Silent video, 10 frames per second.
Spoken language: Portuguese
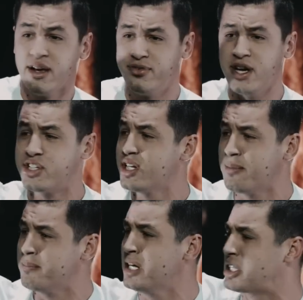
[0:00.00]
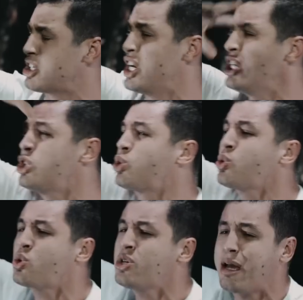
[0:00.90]
vietnamita, gente de
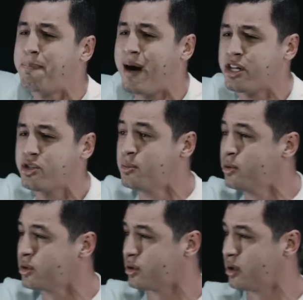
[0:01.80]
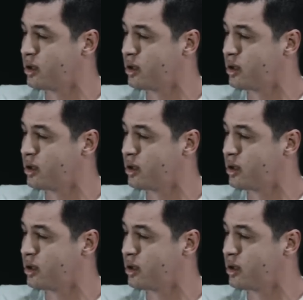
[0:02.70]
tudo quanto é parte do mundo.